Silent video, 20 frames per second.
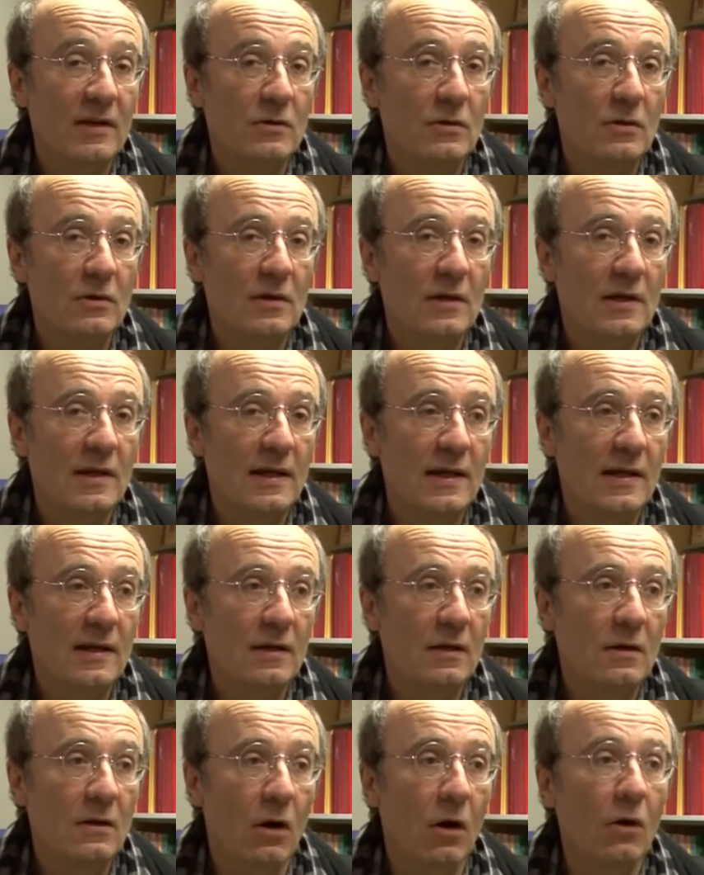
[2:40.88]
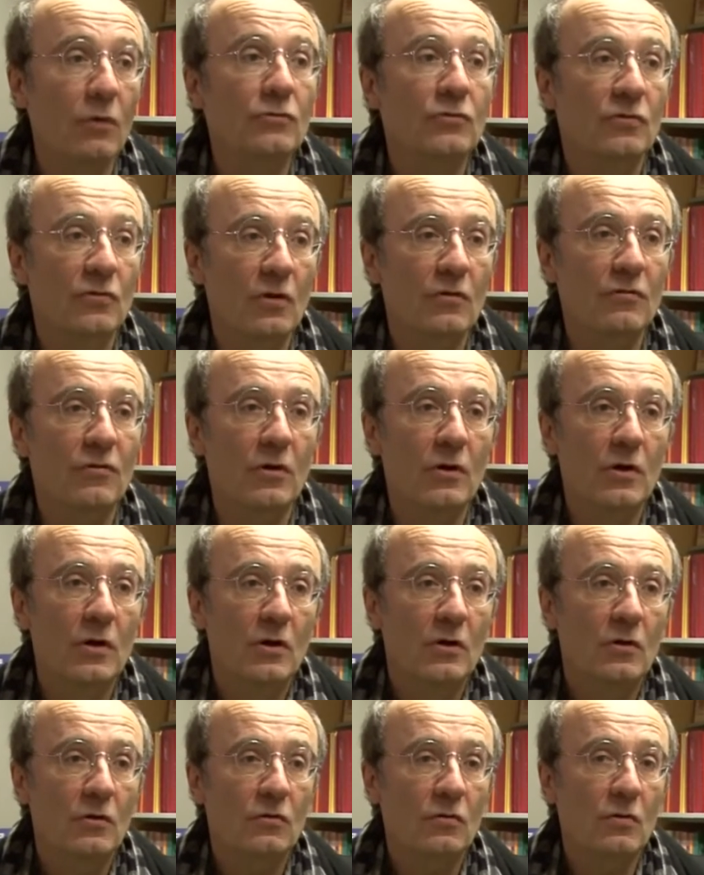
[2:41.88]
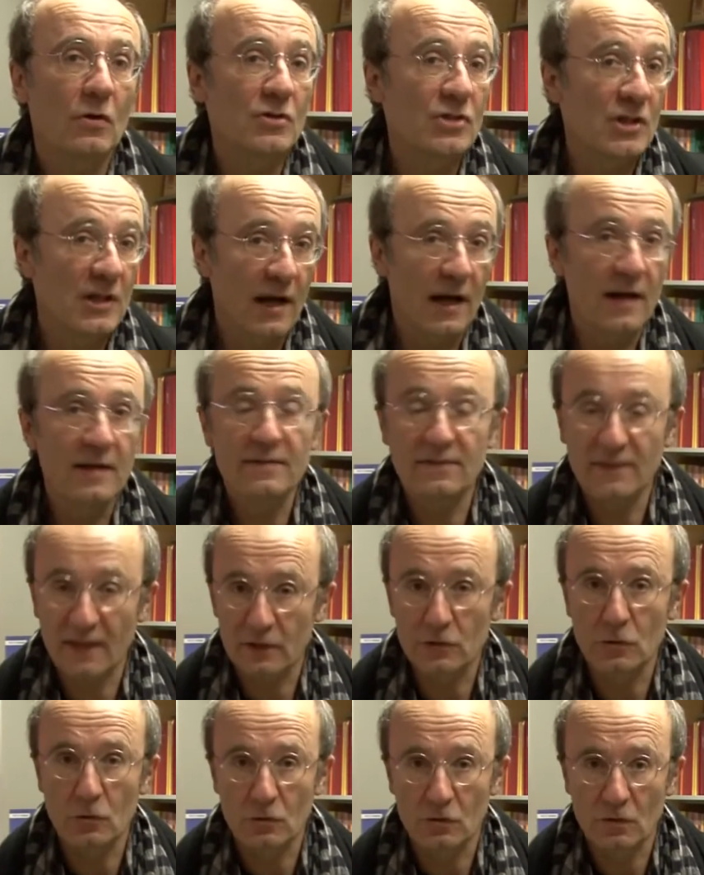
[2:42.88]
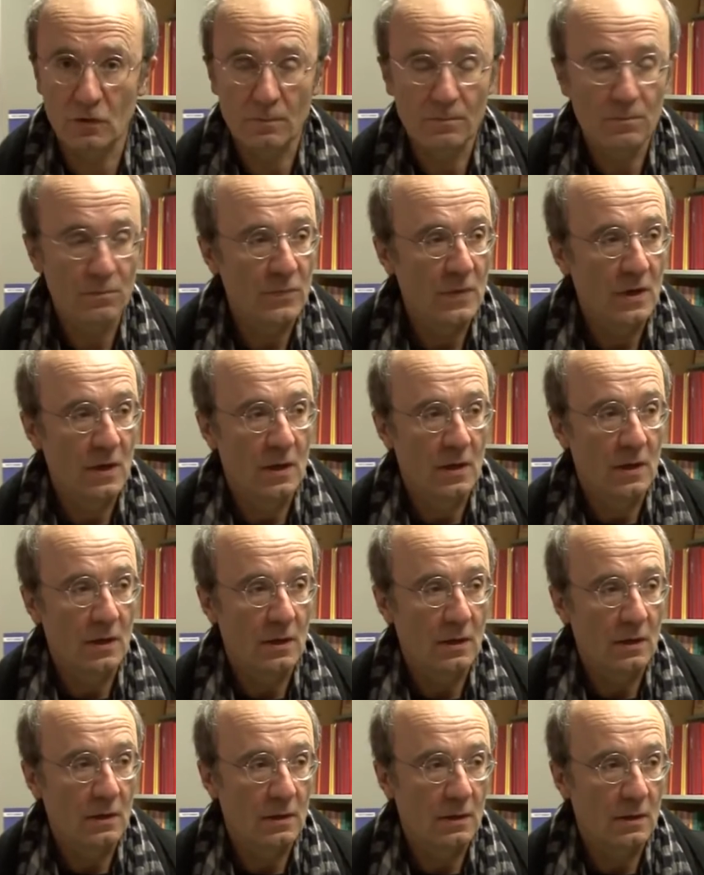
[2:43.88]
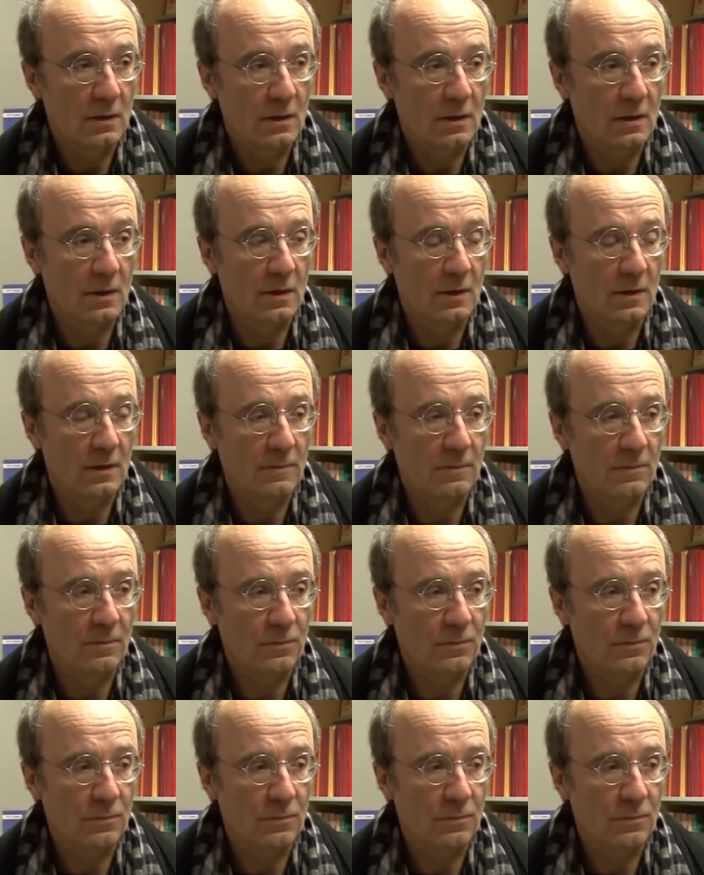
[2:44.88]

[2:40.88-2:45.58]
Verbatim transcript: que les grandes œuvres sont en général sérieuses. Euh,